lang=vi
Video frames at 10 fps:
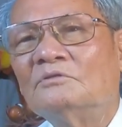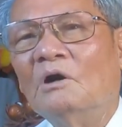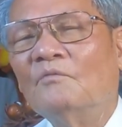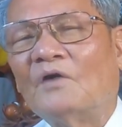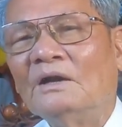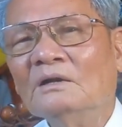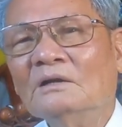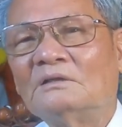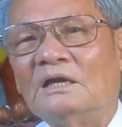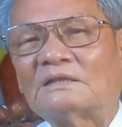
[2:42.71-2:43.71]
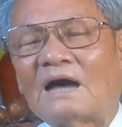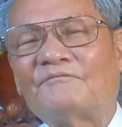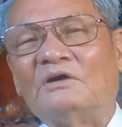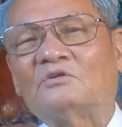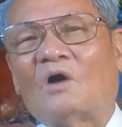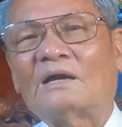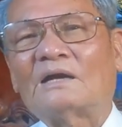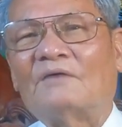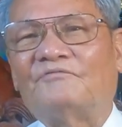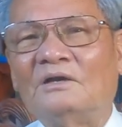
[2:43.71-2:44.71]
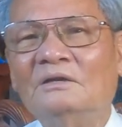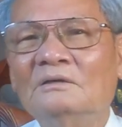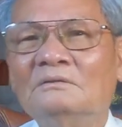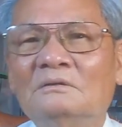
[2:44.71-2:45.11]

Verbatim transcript: thiếu phấn thì ta phải cho ăn cả phấn